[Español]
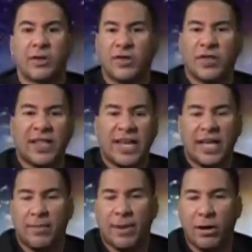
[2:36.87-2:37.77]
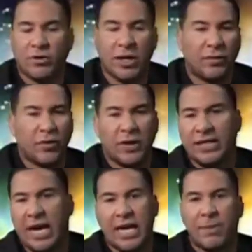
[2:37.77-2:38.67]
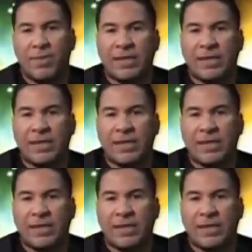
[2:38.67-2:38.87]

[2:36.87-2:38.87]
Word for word: Entonces tiene que llamar a los teléfonos que están ahí en